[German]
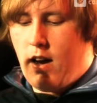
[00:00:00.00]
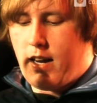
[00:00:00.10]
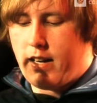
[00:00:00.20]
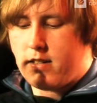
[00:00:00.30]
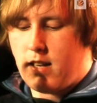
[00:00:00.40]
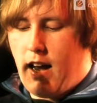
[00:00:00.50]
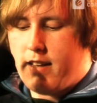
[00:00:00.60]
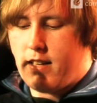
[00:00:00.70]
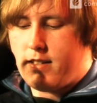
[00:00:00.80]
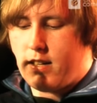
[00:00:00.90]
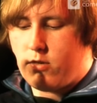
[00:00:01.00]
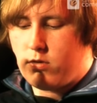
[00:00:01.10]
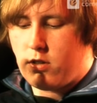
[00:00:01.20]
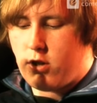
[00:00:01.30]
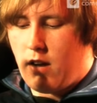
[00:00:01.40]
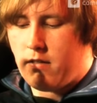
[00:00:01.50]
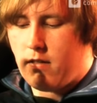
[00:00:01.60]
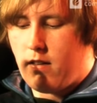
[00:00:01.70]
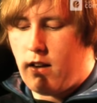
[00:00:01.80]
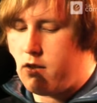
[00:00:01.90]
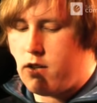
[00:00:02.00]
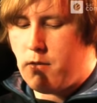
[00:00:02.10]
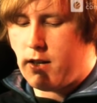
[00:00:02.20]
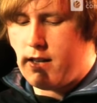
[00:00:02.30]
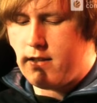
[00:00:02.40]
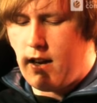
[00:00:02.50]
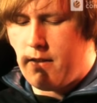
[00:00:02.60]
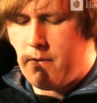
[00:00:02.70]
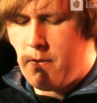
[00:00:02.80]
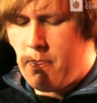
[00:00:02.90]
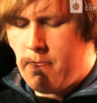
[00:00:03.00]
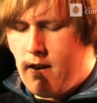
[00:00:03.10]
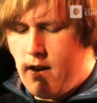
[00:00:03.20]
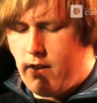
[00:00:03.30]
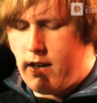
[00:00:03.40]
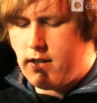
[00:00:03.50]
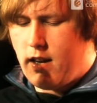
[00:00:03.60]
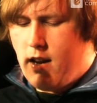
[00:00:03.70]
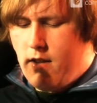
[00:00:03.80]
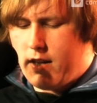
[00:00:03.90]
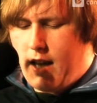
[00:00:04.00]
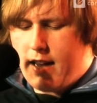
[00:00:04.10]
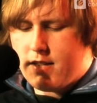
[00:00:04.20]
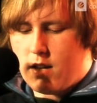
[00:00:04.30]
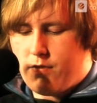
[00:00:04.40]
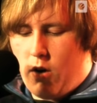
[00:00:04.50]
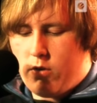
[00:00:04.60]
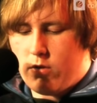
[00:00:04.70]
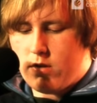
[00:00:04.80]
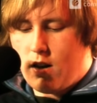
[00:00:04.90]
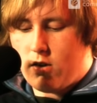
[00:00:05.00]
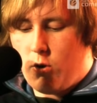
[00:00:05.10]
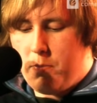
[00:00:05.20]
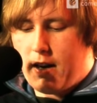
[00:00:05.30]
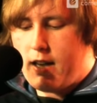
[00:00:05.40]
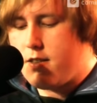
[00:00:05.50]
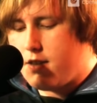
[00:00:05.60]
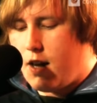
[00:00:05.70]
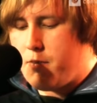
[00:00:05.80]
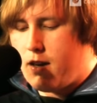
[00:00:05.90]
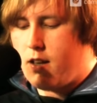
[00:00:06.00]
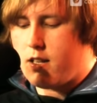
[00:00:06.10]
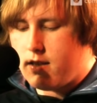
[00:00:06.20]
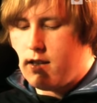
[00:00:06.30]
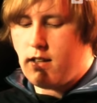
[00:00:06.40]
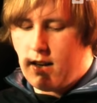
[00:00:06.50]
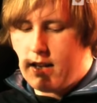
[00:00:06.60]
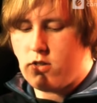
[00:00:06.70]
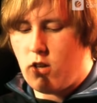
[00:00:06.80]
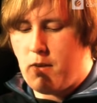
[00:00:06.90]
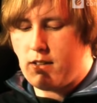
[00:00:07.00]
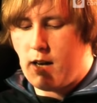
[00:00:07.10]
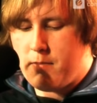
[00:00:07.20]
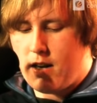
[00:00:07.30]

ein enges Kleid hätte ihr gut gestanden, hatte sie aber keins an. Vanessa war die einzige Frau in unserer Gruppe, rechts drei Männer, dann sie, dann links nochmal drei